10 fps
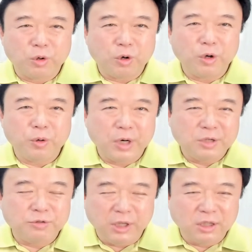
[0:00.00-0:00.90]
허용할
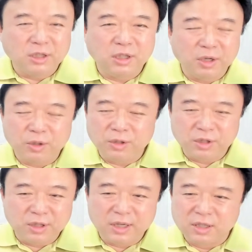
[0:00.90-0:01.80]
수 있는 이런
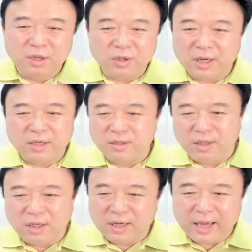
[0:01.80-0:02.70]
뜻인데 그렇게
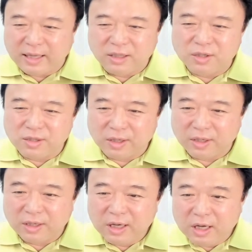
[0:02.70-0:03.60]
쓰인 게 아니었어요.
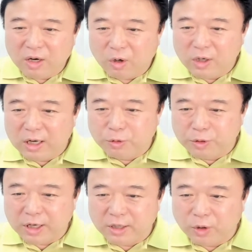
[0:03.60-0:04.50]

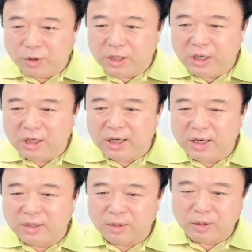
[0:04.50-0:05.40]
allow가
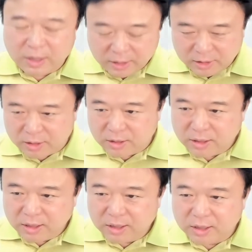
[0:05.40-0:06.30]
여기에 들어가는
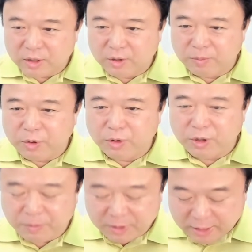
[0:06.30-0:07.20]
그런
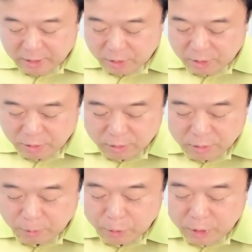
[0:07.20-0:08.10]
표현입니다. 여기
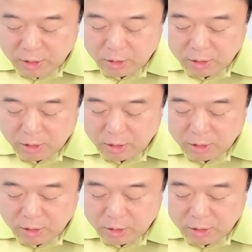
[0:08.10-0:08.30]
넣어볼까?